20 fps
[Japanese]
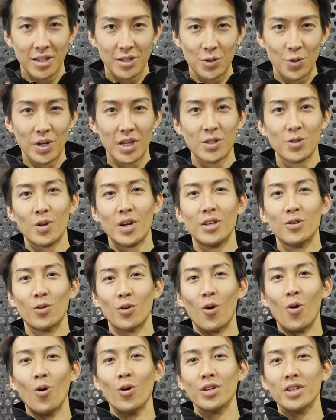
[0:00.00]
それぞれ
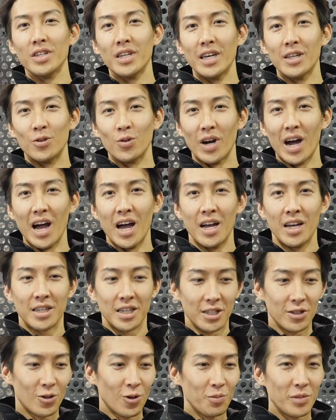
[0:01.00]
のコーディネートが
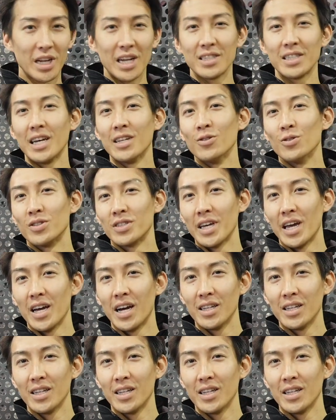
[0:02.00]
きっと皆さんの使